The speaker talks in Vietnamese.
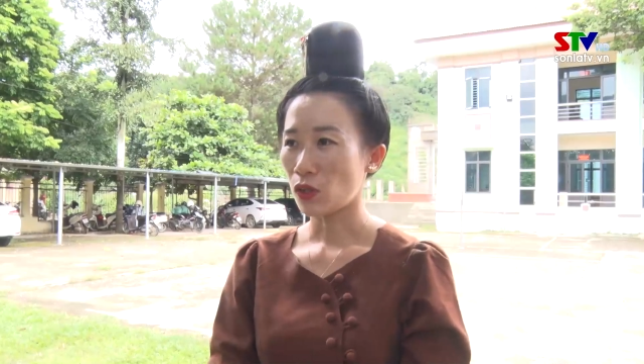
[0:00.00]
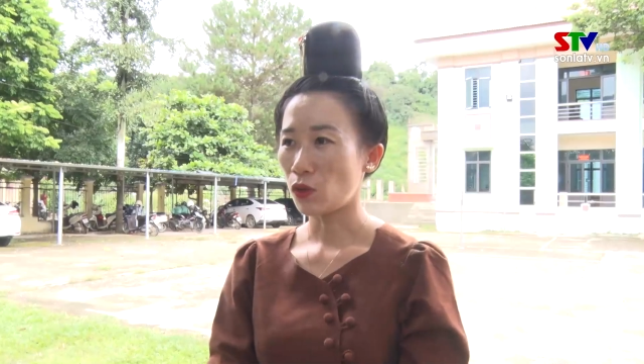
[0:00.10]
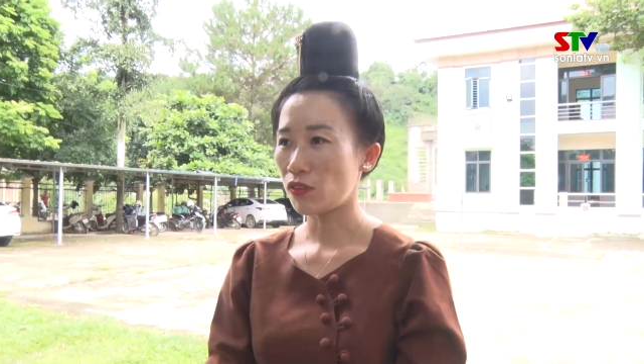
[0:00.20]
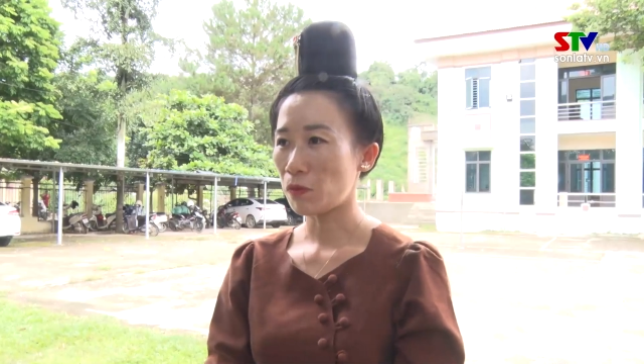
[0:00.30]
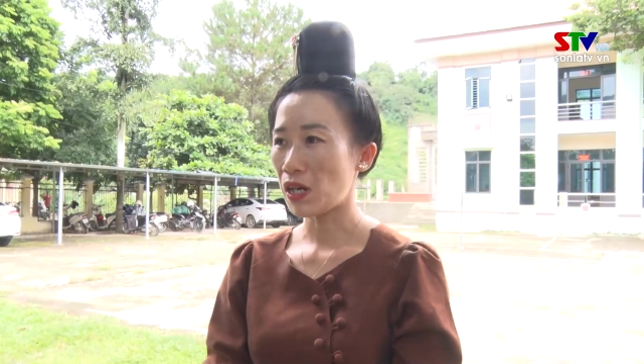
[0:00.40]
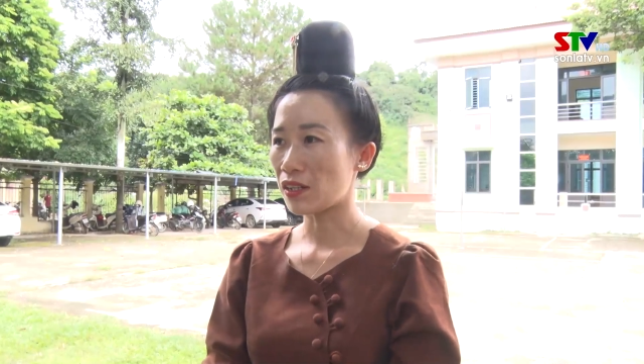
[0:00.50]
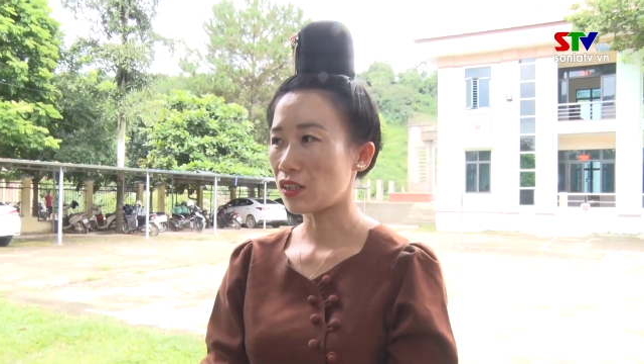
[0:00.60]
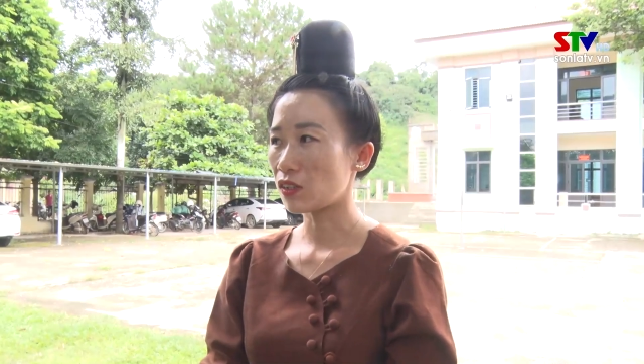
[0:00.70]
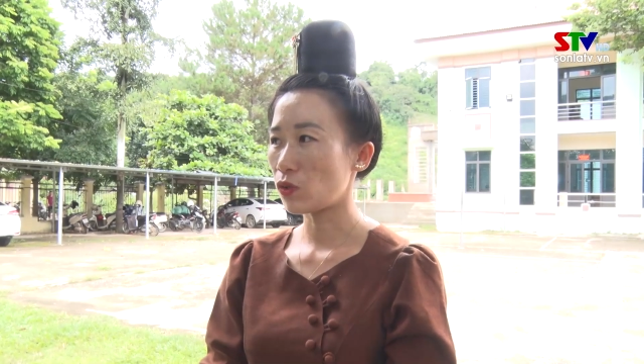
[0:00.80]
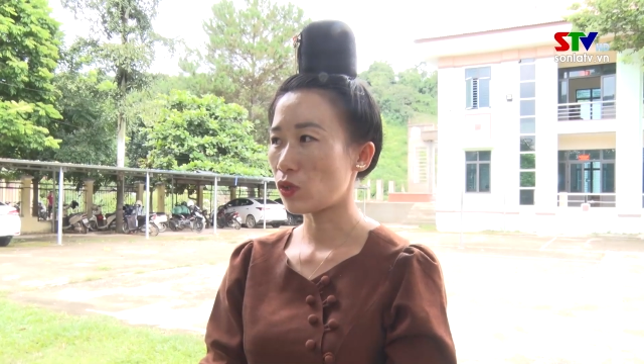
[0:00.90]
Đối với bản
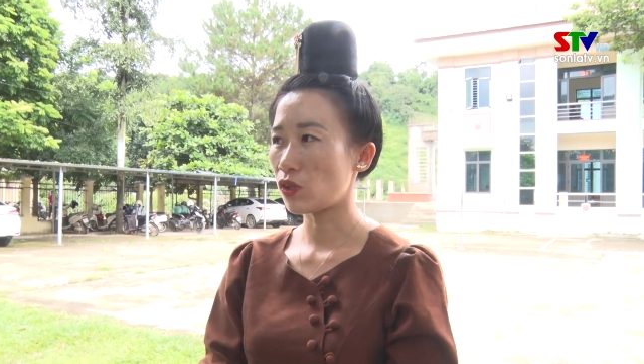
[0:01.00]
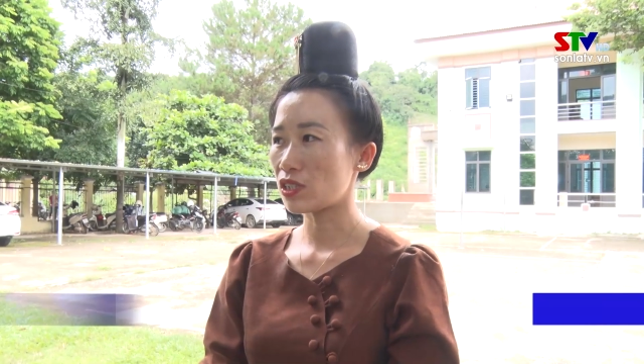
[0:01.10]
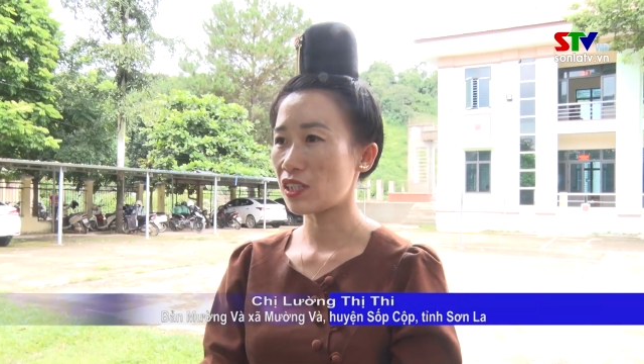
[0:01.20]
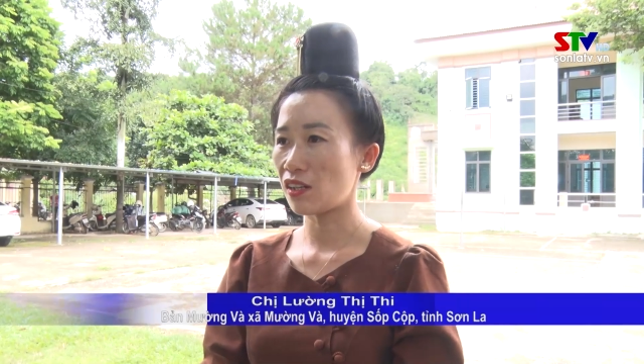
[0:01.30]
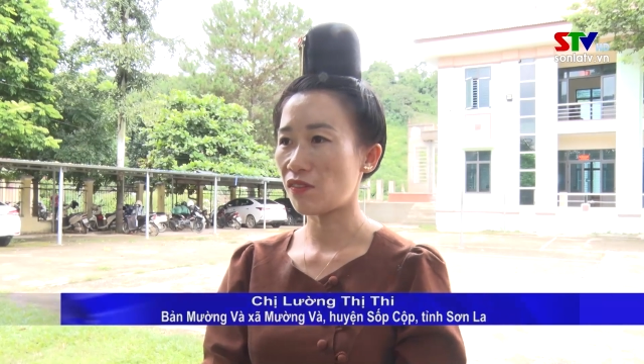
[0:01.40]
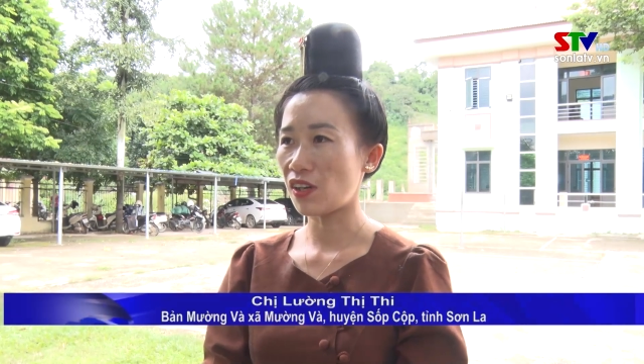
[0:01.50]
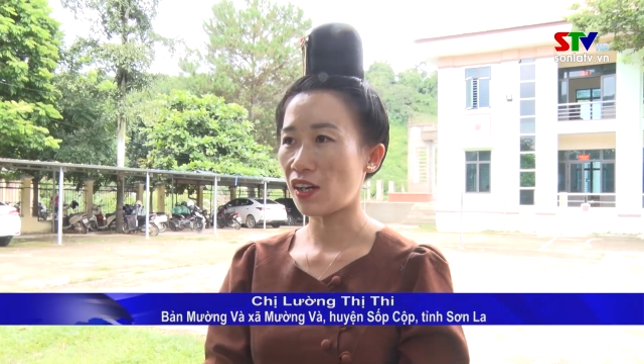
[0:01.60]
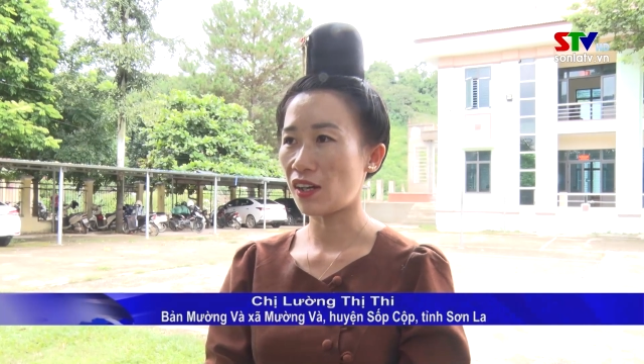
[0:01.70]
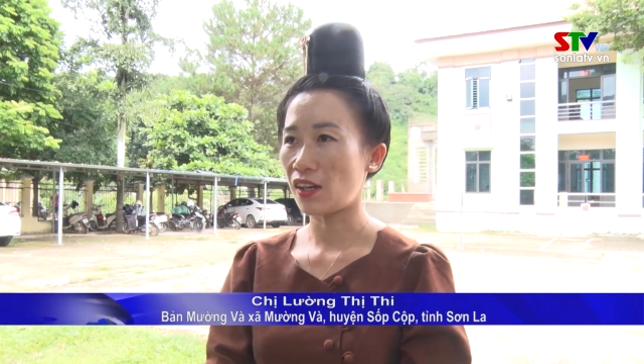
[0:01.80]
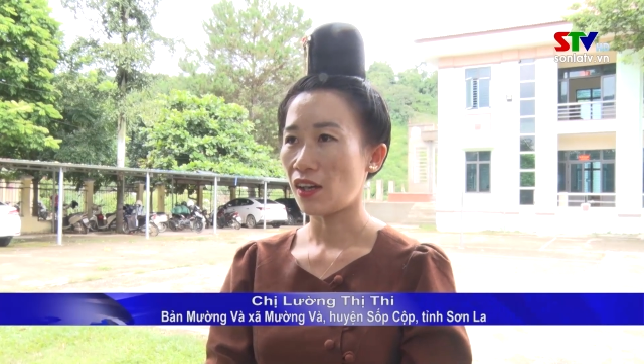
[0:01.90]
thân tôi nói riêng
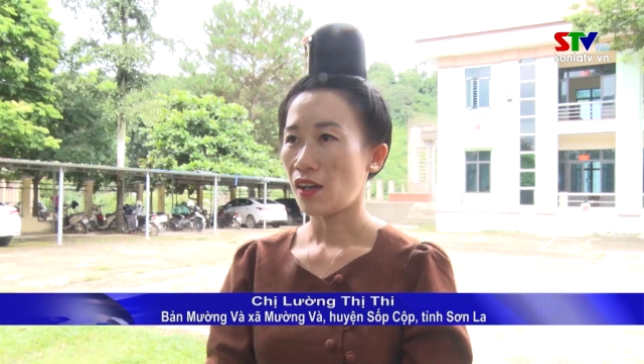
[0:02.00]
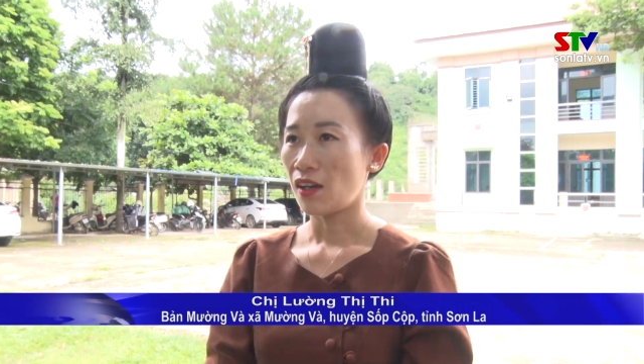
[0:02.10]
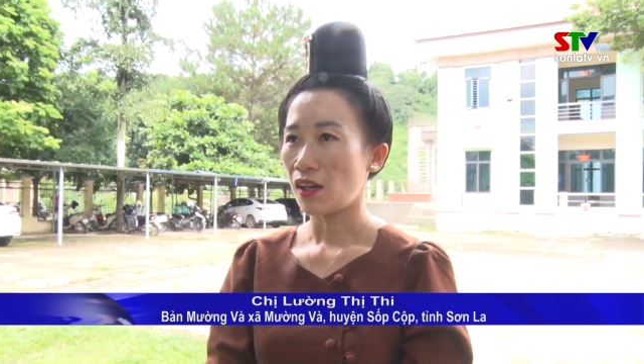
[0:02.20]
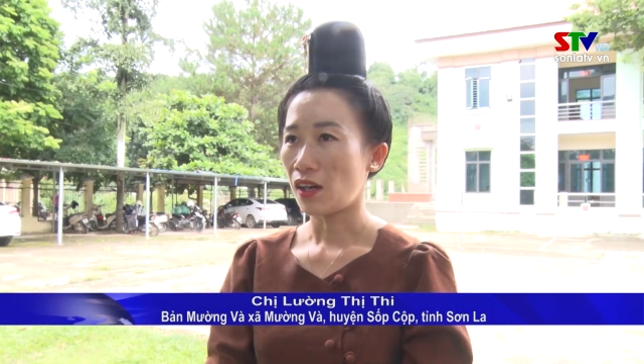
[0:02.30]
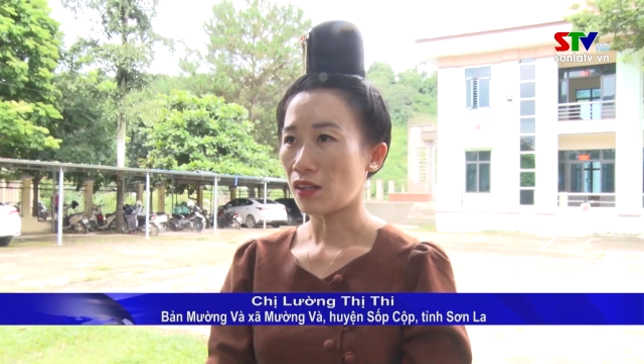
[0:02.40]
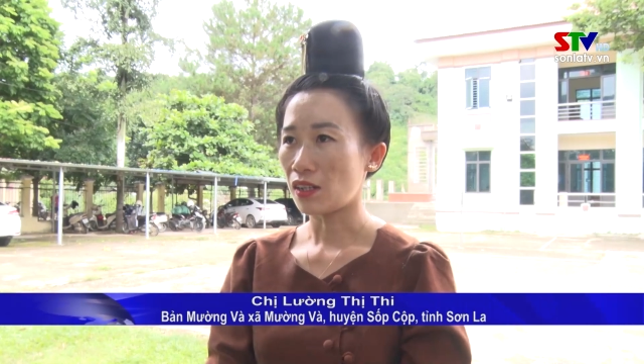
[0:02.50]
và À,